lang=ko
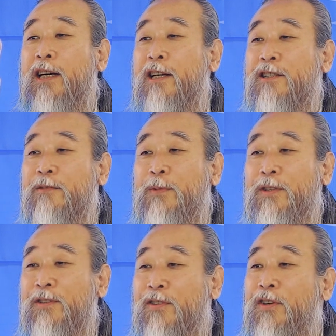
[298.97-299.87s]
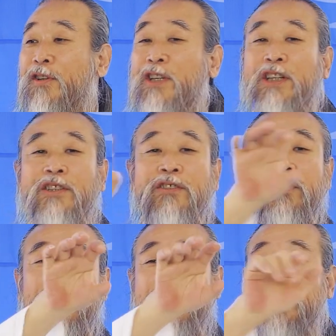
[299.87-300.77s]
잘했으면그
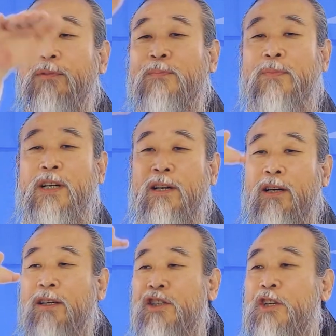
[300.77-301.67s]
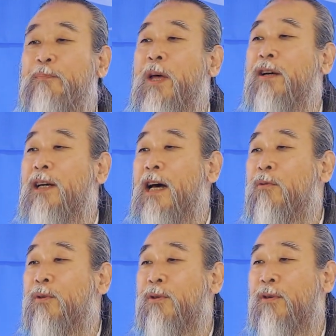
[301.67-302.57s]
인연들이 지금 실패를
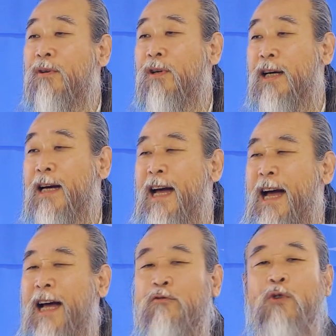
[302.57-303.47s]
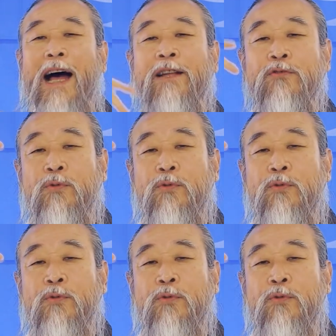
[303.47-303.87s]
하고 아주 안